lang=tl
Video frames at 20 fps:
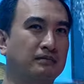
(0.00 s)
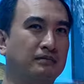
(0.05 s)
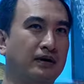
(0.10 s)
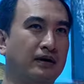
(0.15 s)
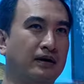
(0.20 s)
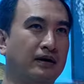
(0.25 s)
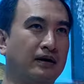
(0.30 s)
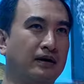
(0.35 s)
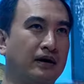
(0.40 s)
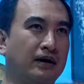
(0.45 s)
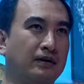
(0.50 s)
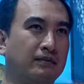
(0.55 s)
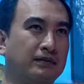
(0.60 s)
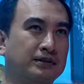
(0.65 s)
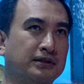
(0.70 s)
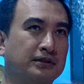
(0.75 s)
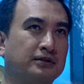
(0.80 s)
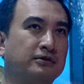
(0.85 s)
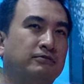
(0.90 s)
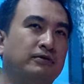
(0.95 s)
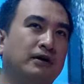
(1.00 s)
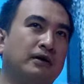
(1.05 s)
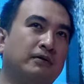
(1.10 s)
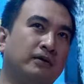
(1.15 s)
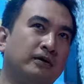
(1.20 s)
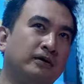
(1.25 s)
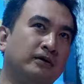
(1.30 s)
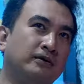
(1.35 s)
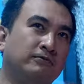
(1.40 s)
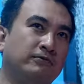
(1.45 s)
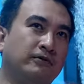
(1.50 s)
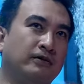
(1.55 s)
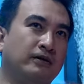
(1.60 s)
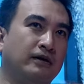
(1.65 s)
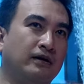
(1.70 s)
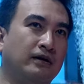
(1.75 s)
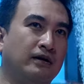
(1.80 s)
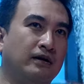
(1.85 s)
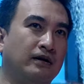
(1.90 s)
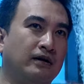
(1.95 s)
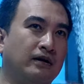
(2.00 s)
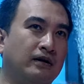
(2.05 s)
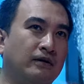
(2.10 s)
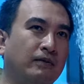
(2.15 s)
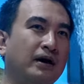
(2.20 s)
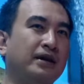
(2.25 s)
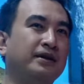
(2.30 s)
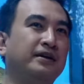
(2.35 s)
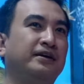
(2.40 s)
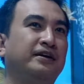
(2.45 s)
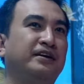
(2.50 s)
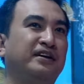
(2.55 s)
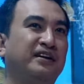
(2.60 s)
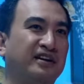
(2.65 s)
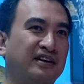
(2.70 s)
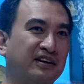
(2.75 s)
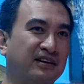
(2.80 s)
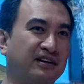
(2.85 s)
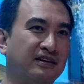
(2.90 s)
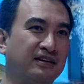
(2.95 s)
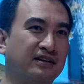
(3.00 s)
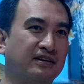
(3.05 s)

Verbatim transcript: parang I was into flower horn for one year.